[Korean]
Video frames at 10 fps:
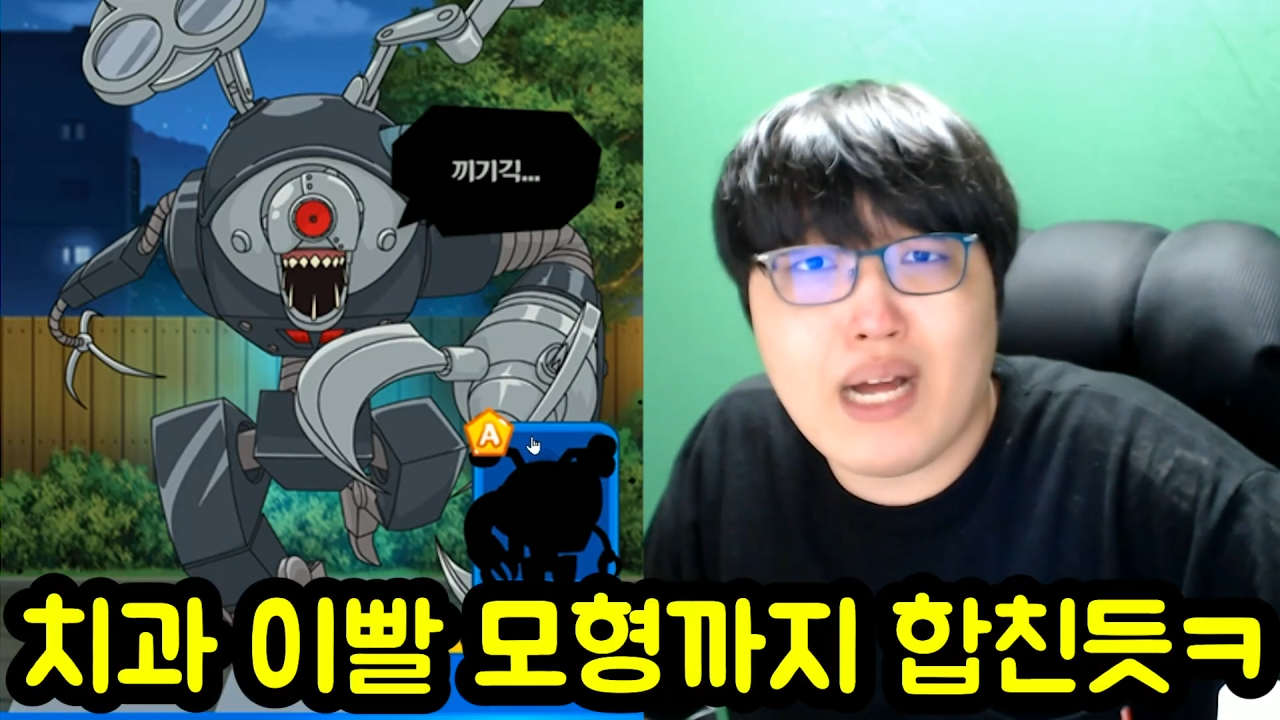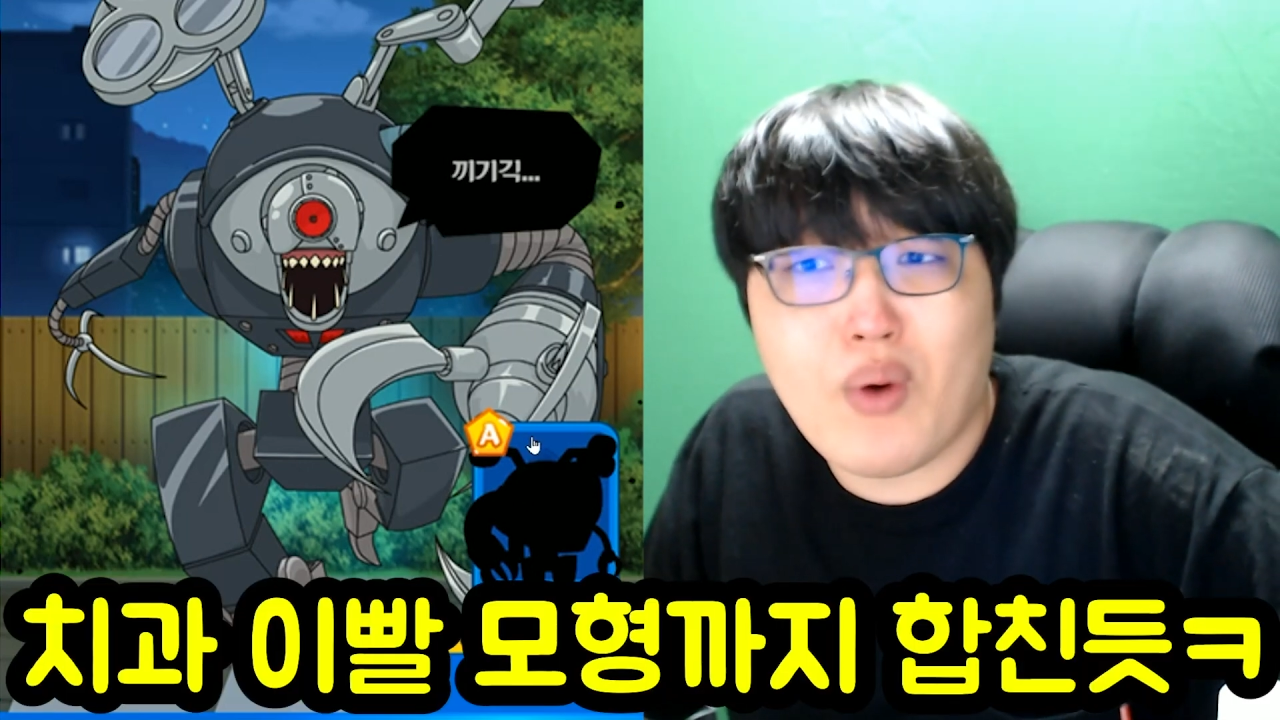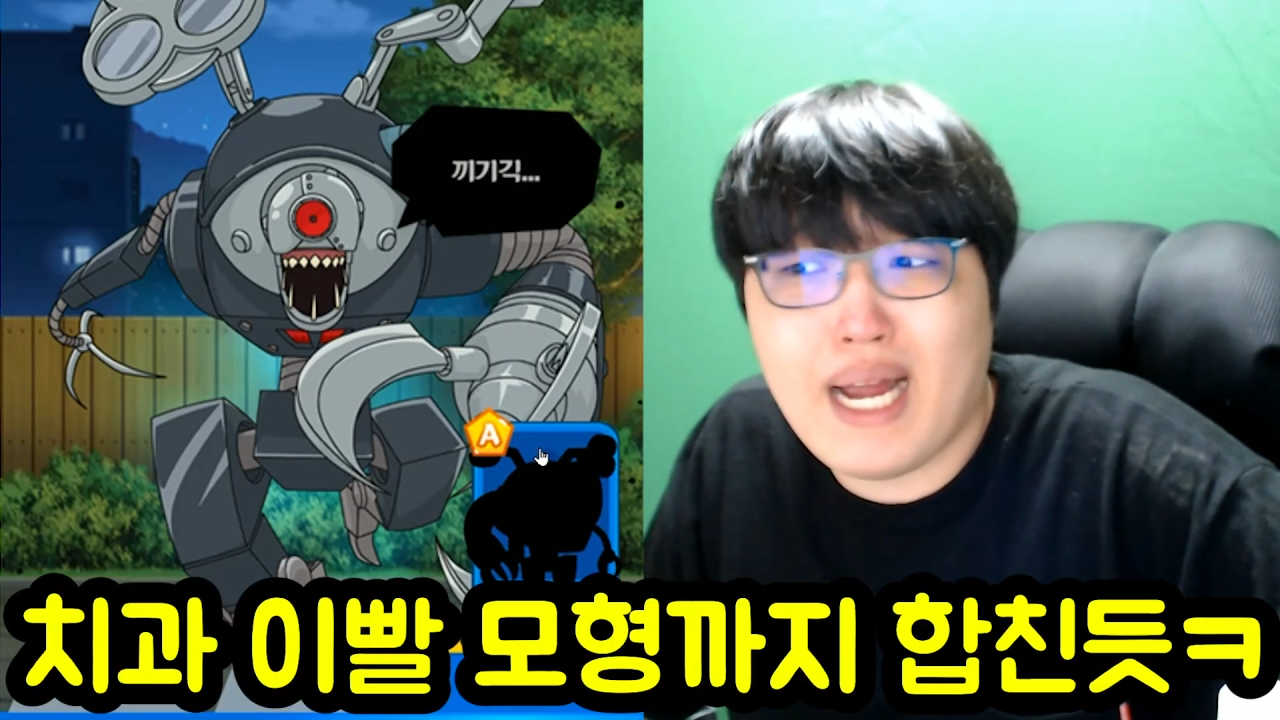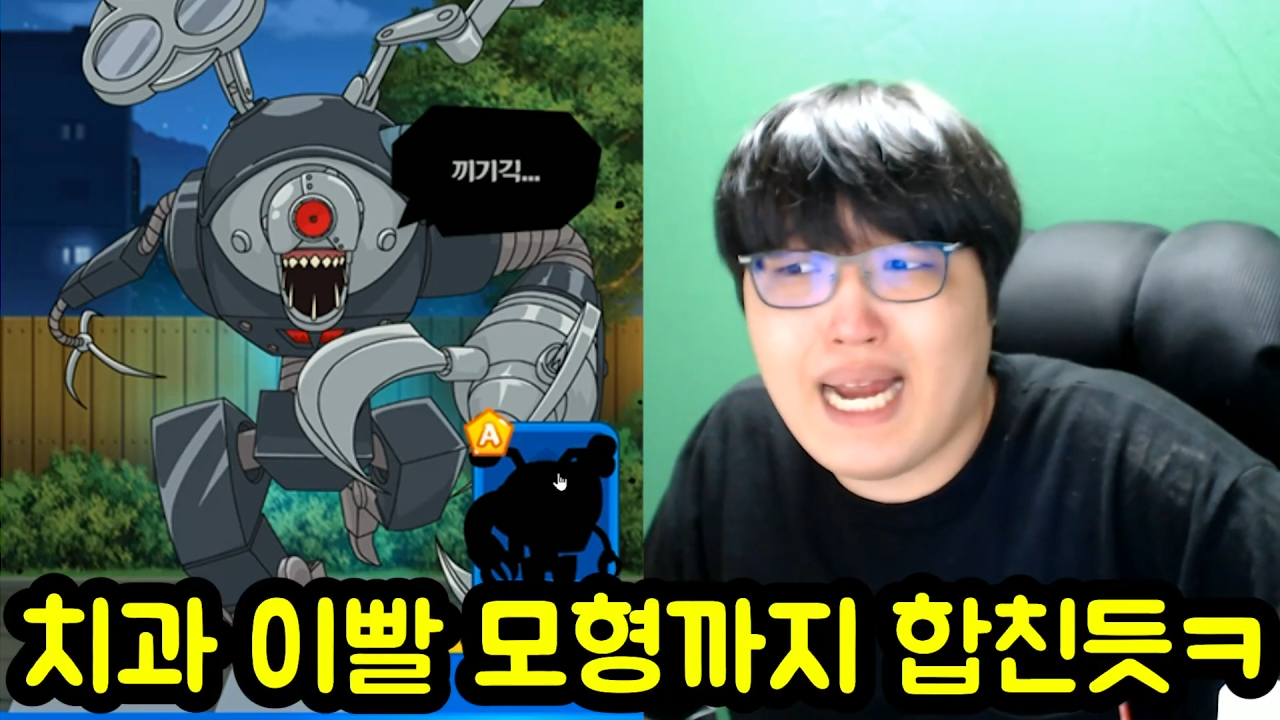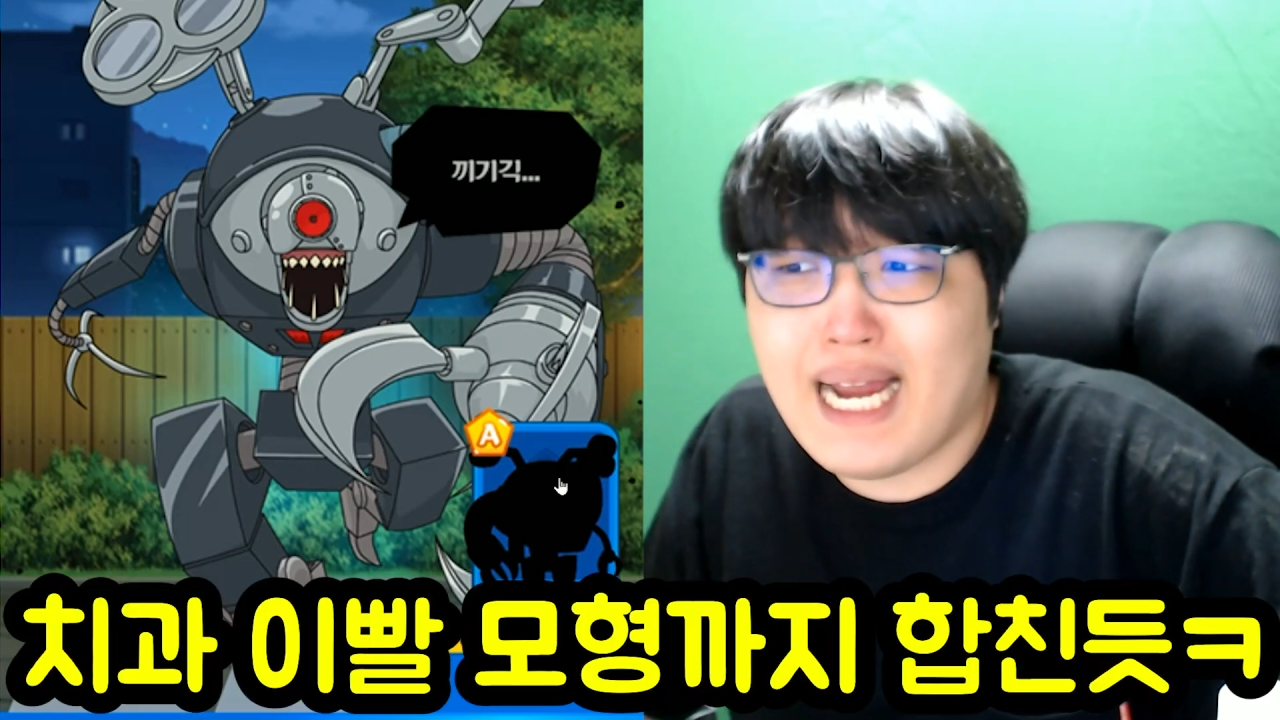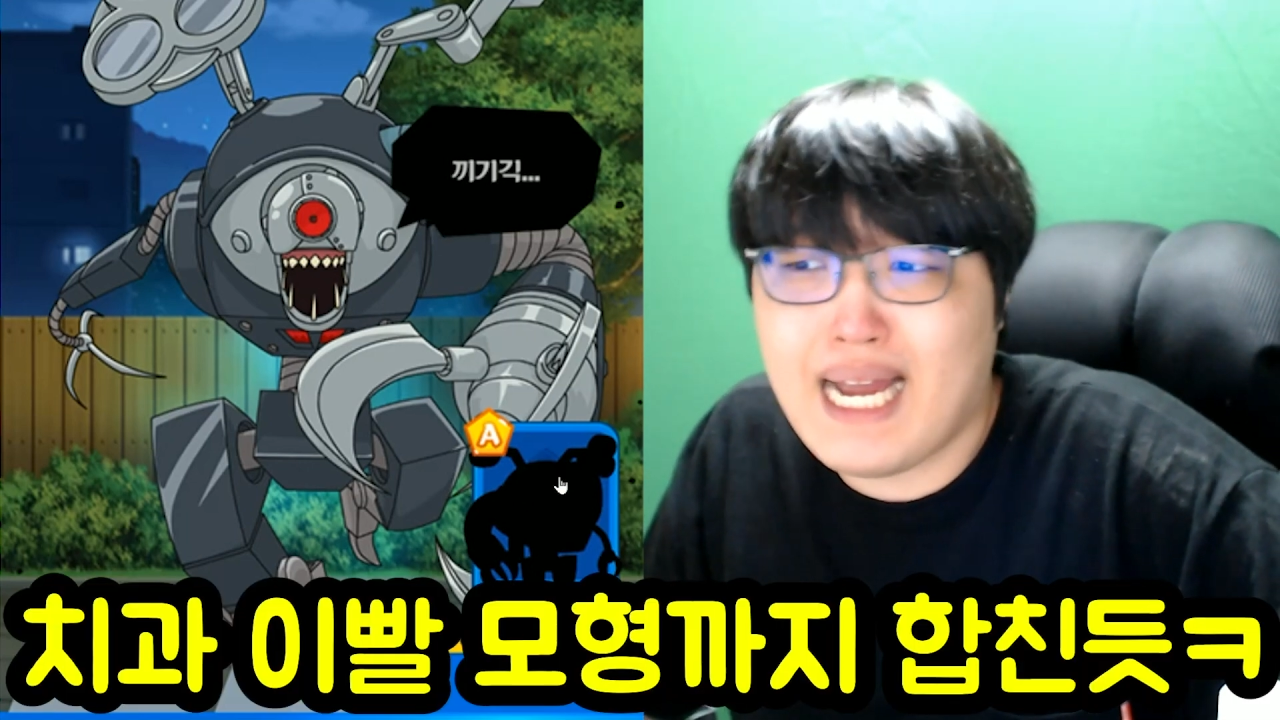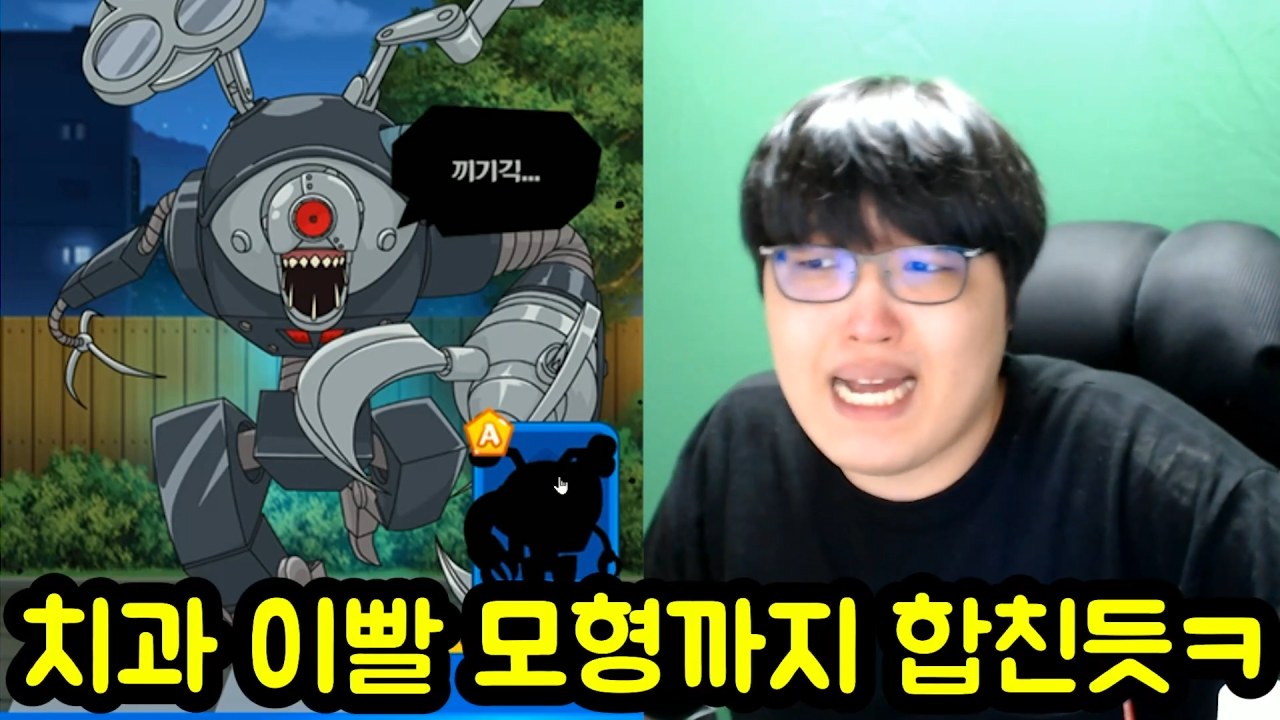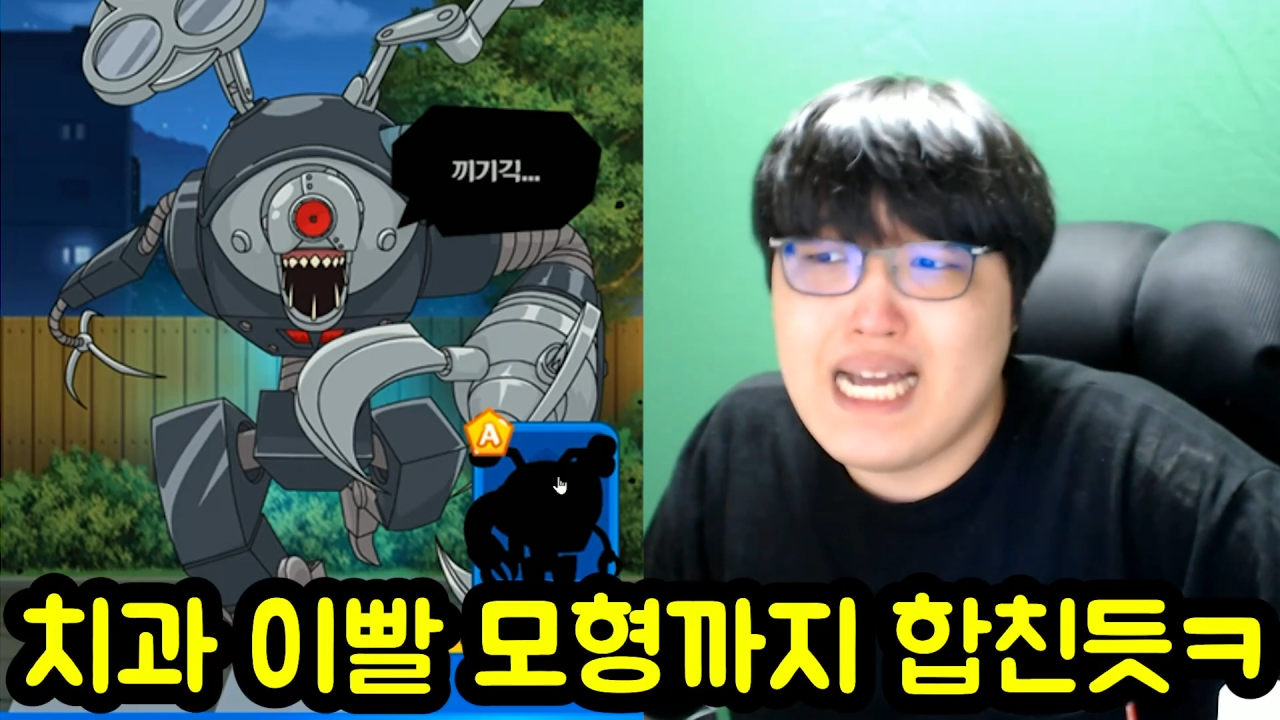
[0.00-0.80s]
와